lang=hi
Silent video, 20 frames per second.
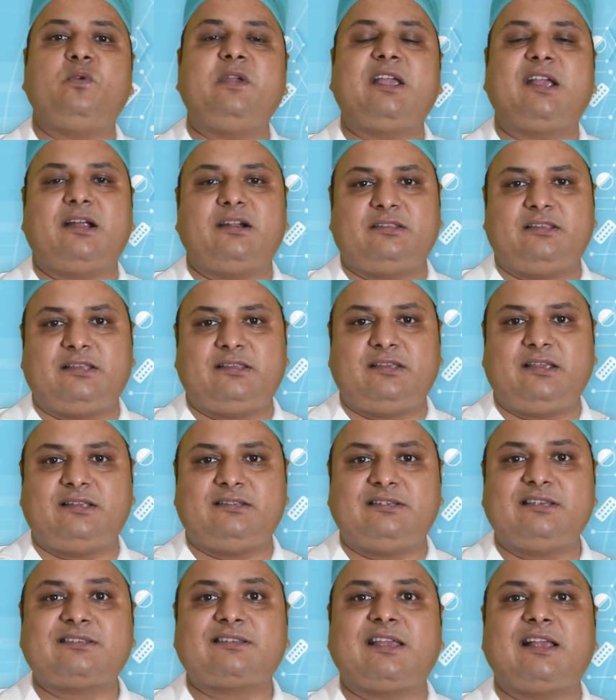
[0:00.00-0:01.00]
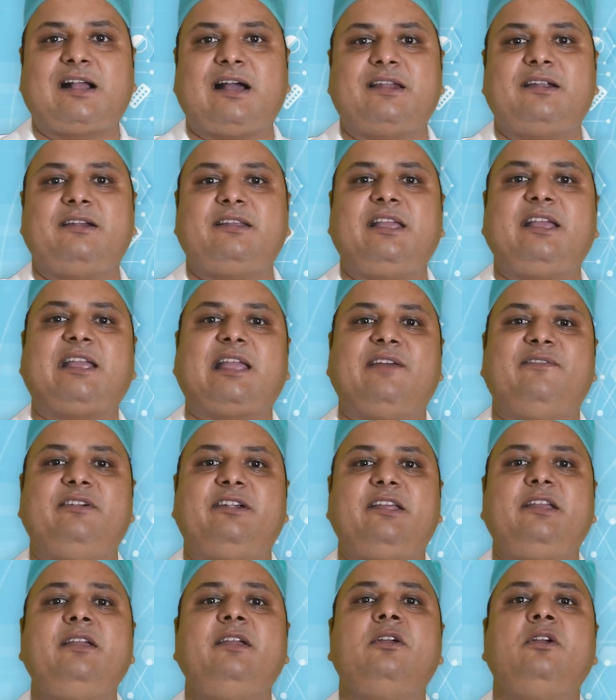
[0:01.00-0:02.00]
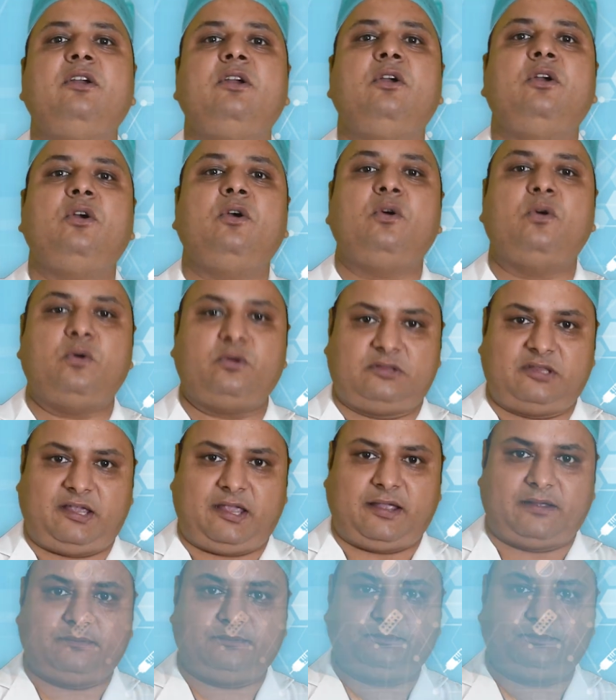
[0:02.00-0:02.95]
वीक कर देती है जिसके कारण ये कैविटी होती है